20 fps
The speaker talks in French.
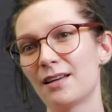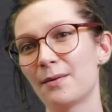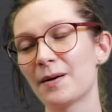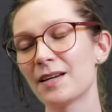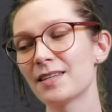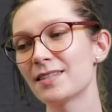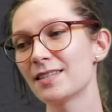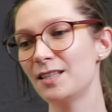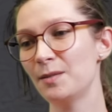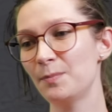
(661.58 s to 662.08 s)
Mm.
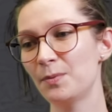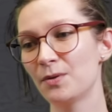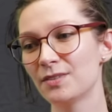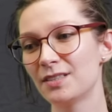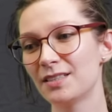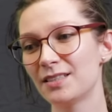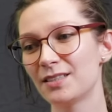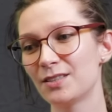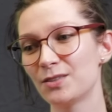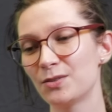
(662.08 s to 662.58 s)
Après, ça dépend
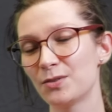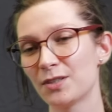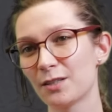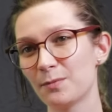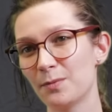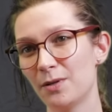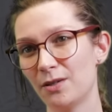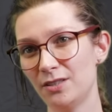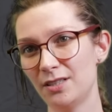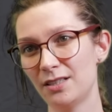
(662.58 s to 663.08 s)
des
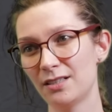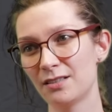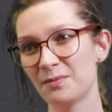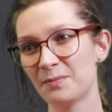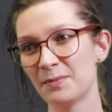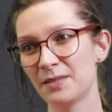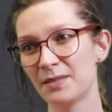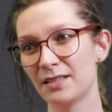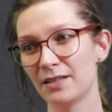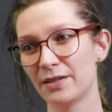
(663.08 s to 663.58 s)
storyboarders,
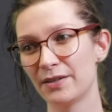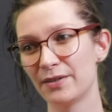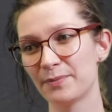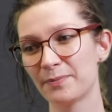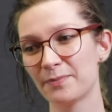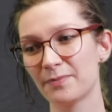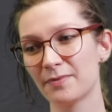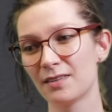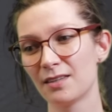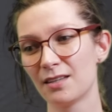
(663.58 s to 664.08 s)
mais
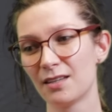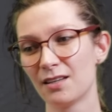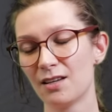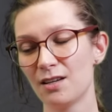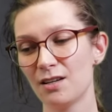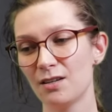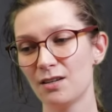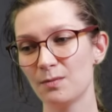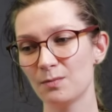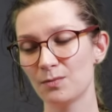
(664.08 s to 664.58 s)
hum,
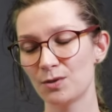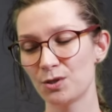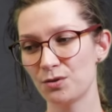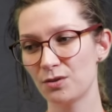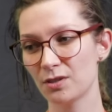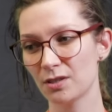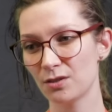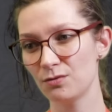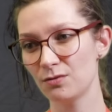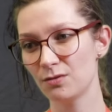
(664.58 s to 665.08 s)
moi, je
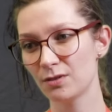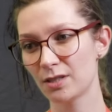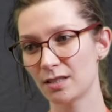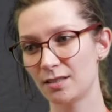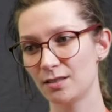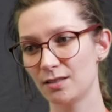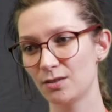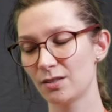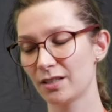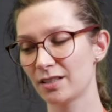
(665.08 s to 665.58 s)
suis très souvent
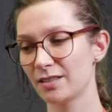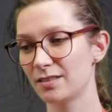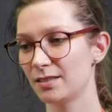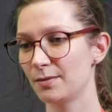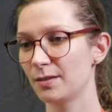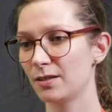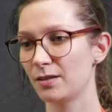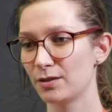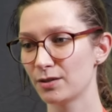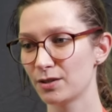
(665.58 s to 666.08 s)

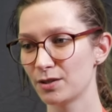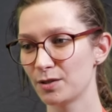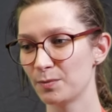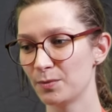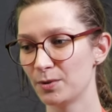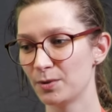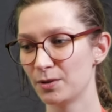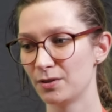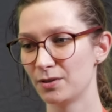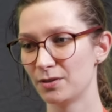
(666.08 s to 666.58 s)
catégorisée euh,
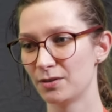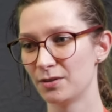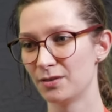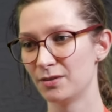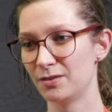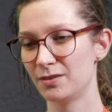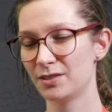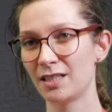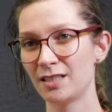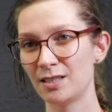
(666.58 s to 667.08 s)
comme
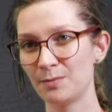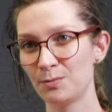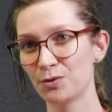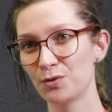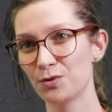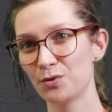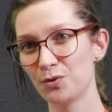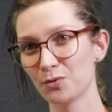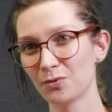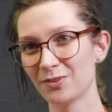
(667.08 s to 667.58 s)
euh, scène
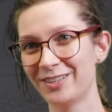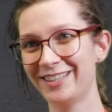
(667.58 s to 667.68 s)
émotion,